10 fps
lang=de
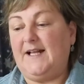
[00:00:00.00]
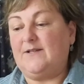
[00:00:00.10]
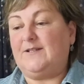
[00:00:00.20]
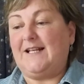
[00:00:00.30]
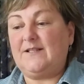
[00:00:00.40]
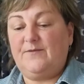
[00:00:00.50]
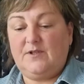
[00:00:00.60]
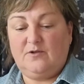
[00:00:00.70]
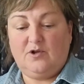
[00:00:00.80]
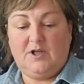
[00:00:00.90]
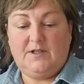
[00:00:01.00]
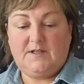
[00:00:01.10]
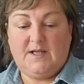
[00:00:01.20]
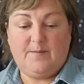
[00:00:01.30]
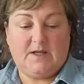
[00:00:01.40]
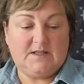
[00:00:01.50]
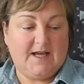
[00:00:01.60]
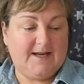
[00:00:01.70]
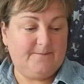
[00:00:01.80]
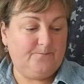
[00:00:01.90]
Also das wird ein tolles Thema
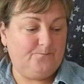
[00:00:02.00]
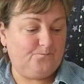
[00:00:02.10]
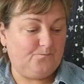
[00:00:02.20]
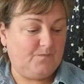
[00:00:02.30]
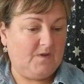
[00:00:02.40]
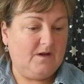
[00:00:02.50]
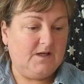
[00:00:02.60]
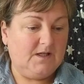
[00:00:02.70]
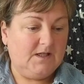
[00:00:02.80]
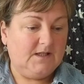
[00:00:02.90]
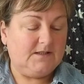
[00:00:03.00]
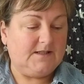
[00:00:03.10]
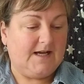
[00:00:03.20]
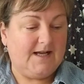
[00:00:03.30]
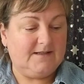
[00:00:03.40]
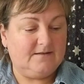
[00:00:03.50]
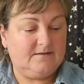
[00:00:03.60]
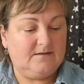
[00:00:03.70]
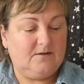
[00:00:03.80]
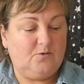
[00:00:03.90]
sein.
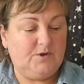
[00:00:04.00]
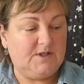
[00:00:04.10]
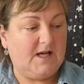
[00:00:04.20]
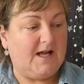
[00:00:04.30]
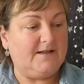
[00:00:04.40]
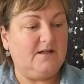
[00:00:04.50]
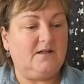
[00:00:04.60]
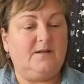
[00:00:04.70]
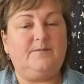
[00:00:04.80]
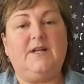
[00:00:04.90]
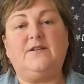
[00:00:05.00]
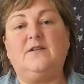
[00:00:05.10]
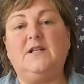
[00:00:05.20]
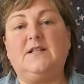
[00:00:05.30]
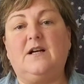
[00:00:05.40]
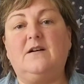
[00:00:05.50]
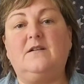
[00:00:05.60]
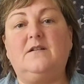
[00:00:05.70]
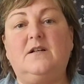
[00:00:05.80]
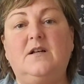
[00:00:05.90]
Dann unter anderem natürlich
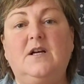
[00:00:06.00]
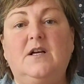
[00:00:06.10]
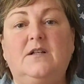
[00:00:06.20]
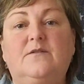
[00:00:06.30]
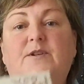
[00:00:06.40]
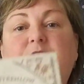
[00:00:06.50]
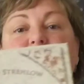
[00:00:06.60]
auch zu den